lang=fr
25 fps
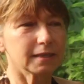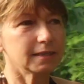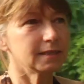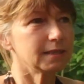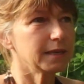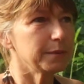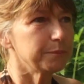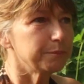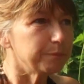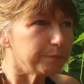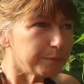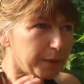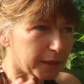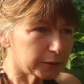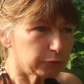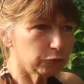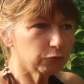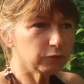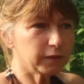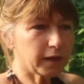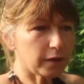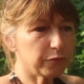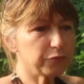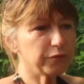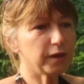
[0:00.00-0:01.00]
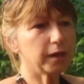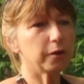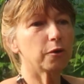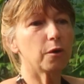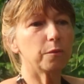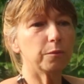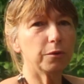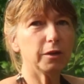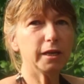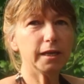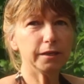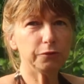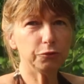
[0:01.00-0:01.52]
C'est pas tout à fait
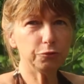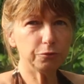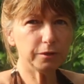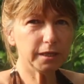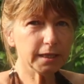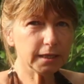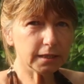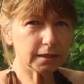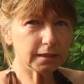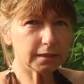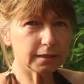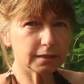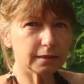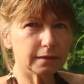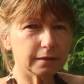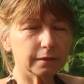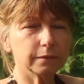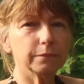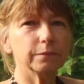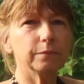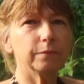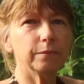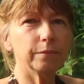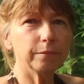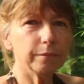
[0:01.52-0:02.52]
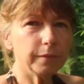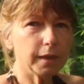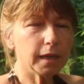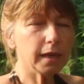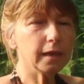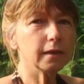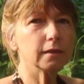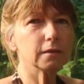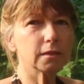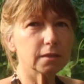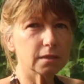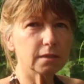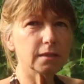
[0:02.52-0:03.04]
comme les d'Ulysse, mais
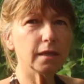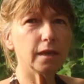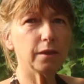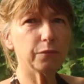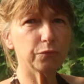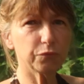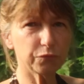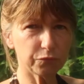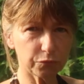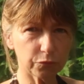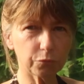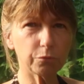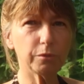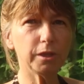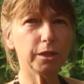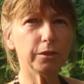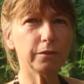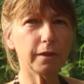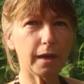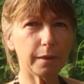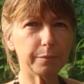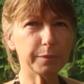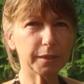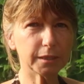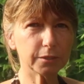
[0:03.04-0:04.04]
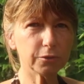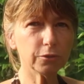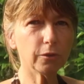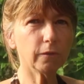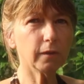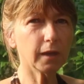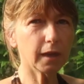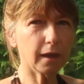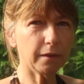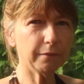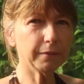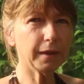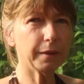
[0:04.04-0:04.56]
c'est fruit de la
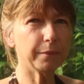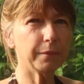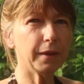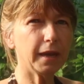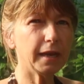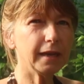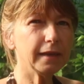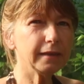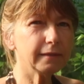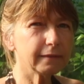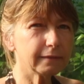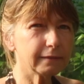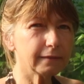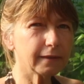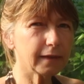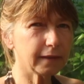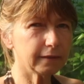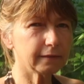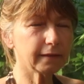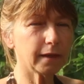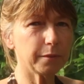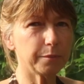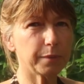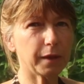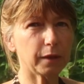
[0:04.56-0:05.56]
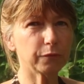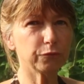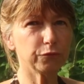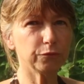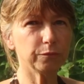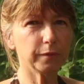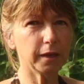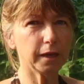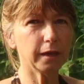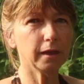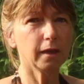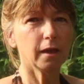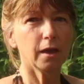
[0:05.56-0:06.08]
passion quand même. Elle est très très
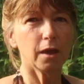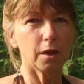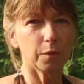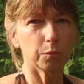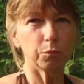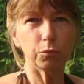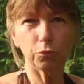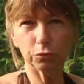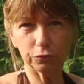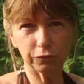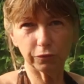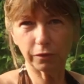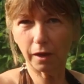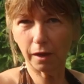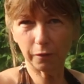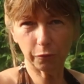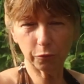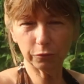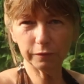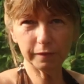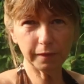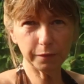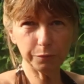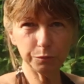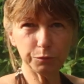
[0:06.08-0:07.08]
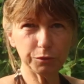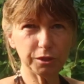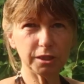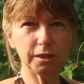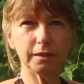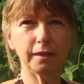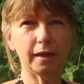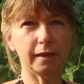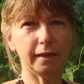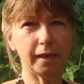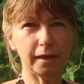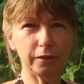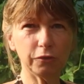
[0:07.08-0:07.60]
parfumée. Pour te raconter une
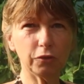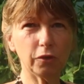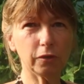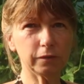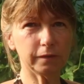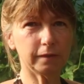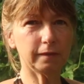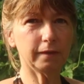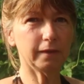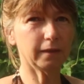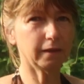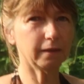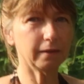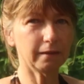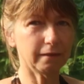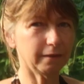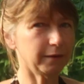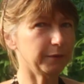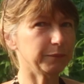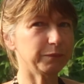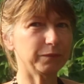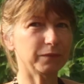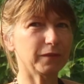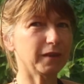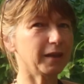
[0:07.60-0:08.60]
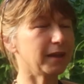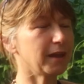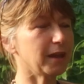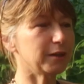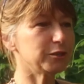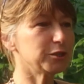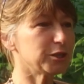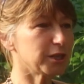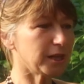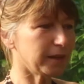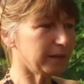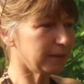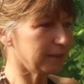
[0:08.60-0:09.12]
petite anecdote, euh,
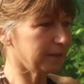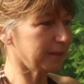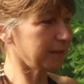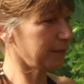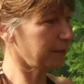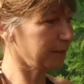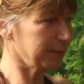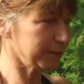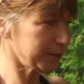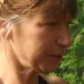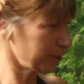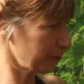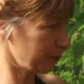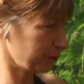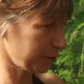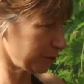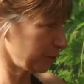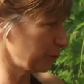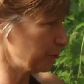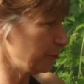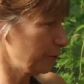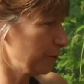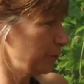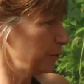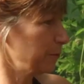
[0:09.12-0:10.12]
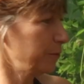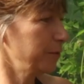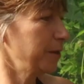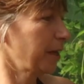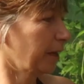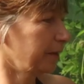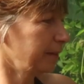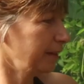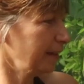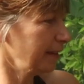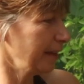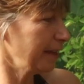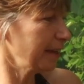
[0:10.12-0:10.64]
quand j'ai
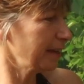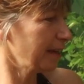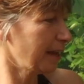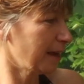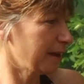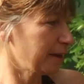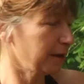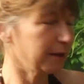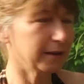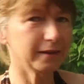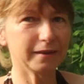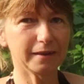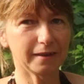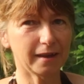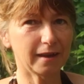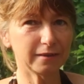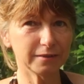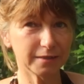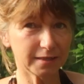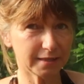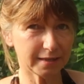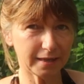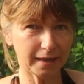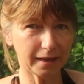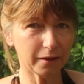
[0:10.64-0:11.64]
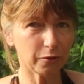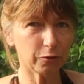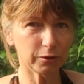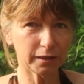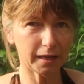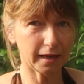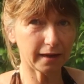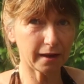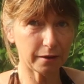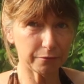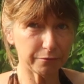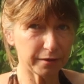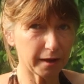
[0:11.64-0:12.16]
une année là en serre,
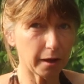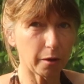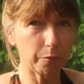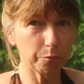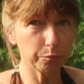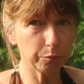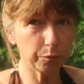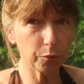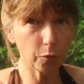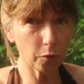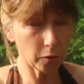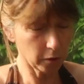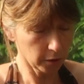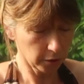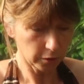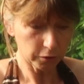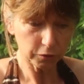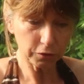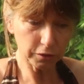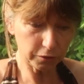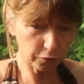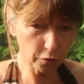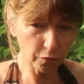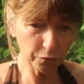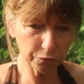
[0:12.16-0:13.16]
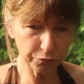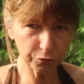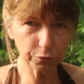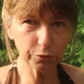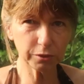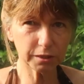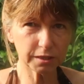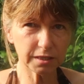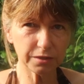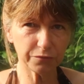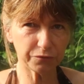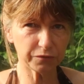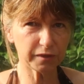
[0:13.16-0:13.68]
on en avait en pot qui ont
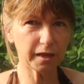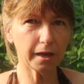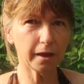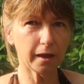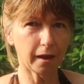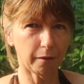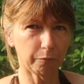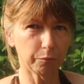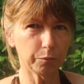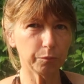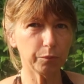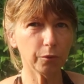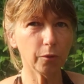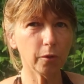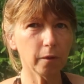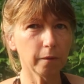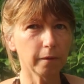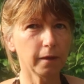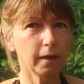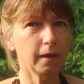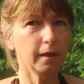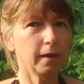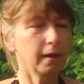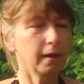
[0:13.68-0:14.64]
fructifié en pot.